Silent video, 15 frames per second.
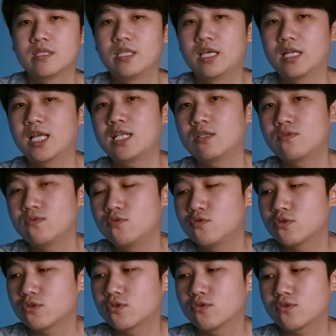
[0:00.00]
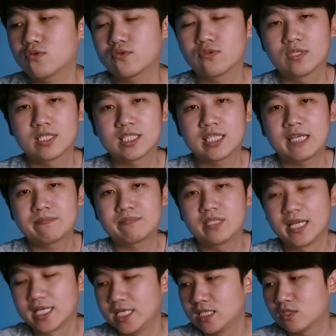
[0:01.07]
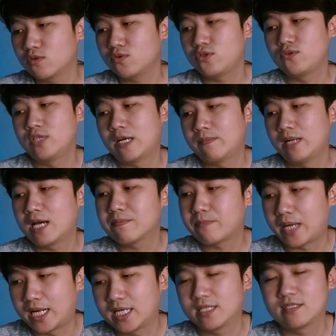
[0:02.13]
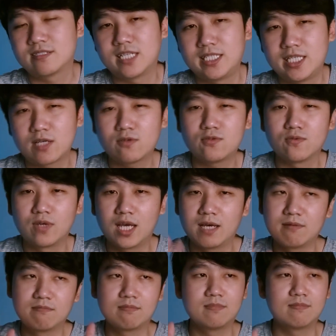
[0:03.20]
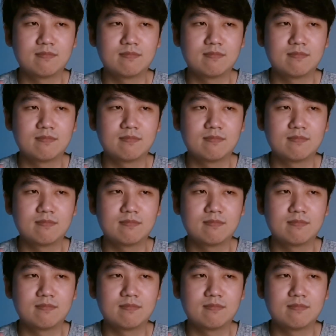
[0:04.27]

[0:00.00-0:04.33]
Nah, lalu untuk Snapdragon 768, nah ini aku juga